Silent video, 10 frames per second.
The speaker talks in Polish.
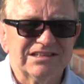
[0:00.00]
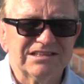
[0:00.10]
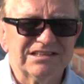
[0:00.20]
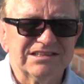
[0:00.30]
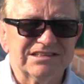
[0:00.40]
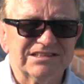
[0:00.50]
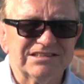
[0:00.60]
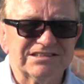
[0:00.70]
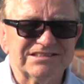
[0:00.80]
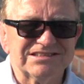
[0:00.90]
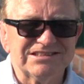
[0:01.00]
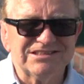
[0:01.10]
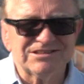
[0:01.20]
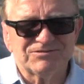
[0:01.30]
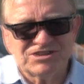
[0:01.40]

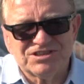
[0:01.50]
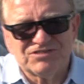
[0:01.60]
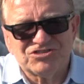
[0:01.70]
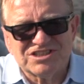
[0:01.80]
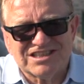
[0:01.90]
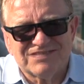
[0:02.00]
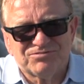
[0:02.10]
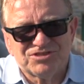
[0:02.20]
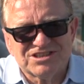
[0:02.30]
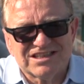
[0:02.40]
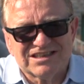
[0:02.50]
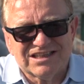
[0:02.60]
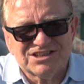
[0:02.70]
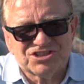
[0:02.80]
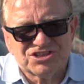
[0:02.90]
Yy, I to właściwie wszystkie, wszystkie
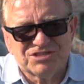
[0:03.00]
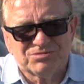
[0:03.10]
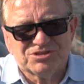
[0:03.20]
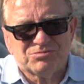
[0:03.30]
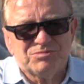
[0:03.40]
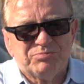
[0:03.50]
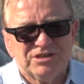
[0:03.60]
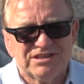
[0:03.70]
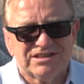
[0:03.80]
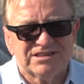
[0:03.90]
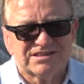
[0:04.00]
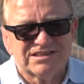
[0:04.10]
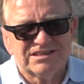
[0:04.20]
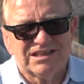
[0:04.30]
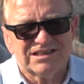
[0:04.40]
takie dziedziny, bo są i
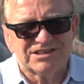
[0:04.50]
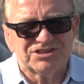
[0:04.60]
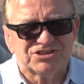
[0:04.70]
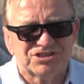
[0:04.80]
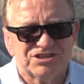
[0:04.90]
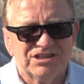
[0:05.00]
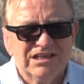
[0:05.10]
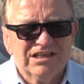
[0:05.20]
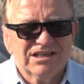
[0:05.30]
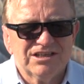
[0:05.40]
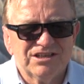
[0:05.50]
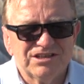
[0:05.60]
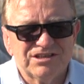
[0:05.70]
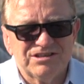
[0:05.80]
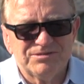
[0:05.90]
politycy, i artyści,
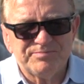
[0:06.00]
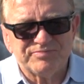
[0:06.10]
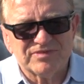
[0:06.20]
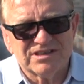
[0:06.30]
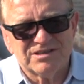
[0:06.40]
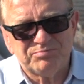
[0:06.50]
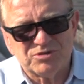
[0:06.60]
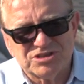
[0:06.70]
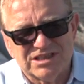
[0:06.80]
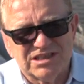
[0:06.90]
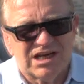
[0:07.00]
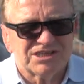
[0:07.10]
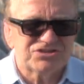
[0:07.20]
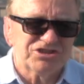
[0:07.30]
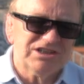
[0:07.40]
i, i, i
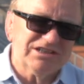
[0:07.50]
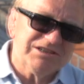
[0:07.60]
piosenkarze,